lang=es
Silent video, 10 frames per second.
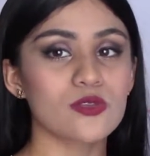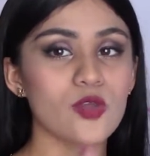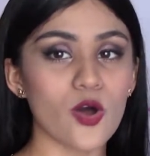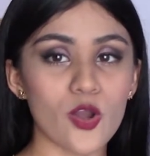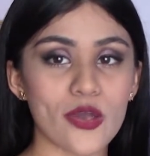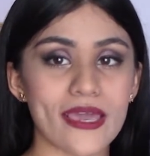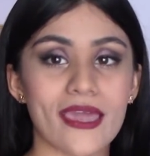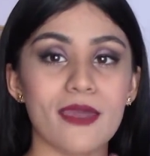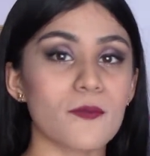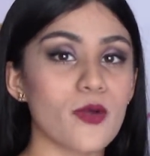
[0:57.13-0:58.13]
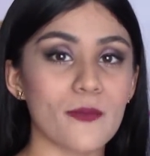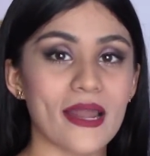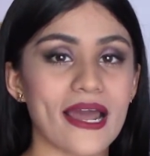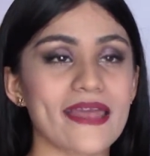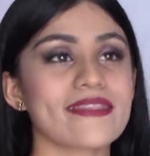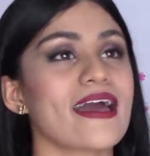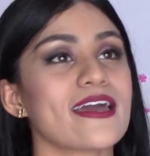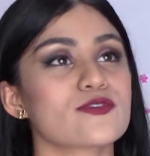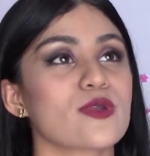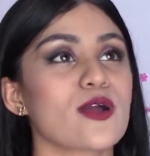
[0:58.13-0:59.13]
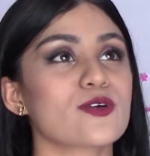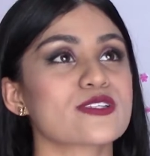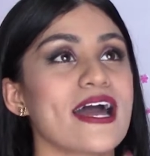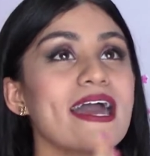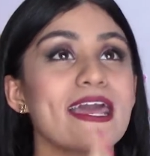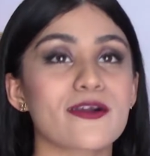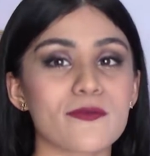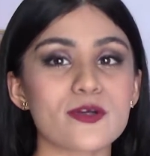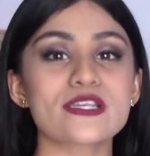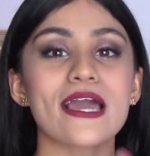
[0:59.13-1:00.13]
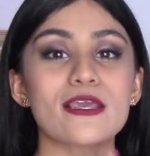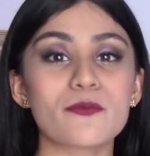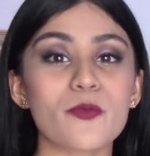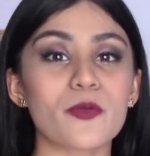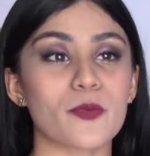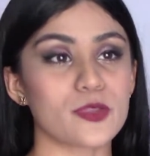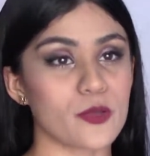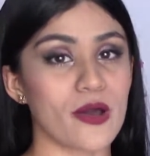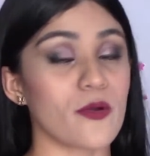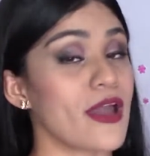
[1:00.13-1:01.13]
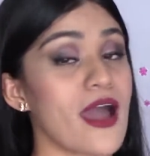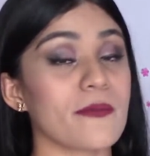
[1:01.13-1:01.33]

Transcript: todo lo que envuelve la agenda es una cosa hermosa y muy motivadora.